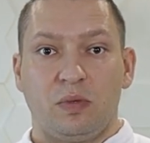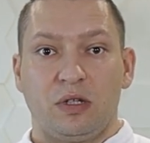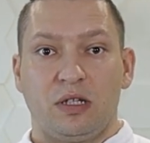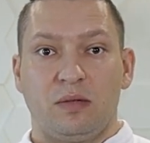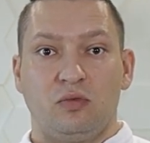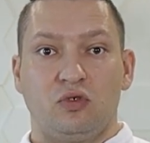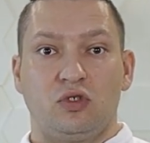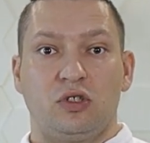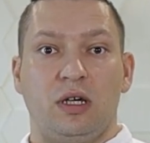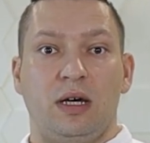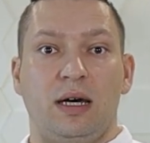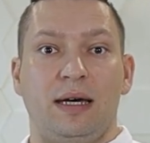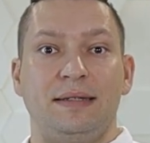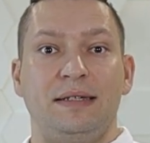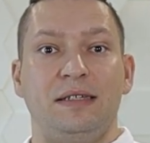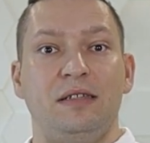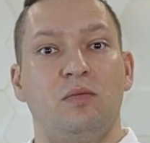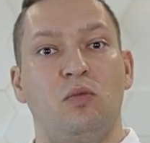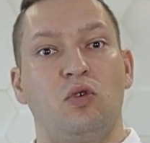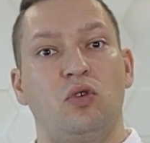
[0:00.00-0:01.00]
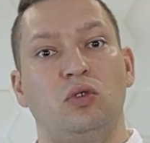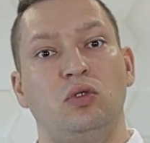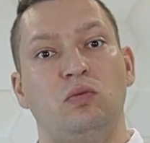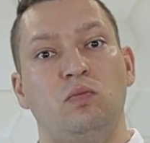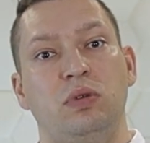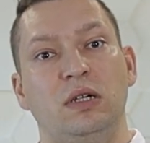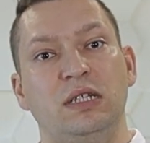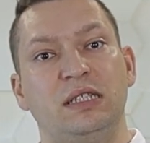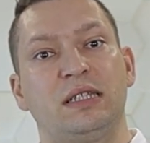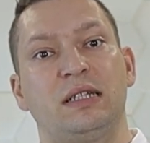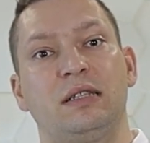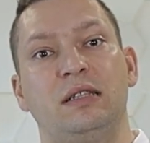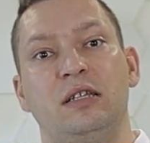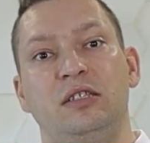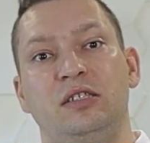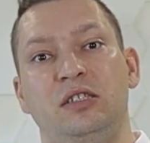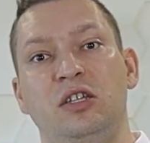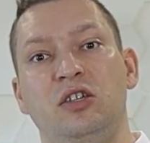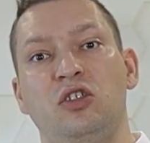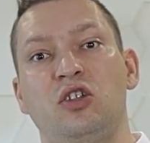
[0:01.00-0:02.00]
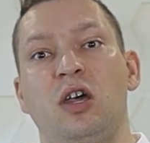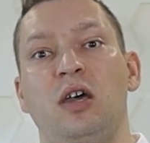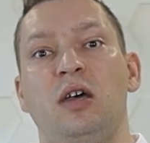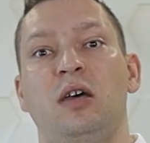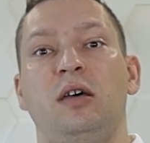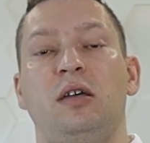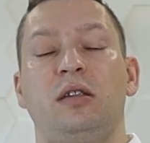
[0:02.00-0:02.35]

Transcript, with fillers: потому что они не могут быстро достичь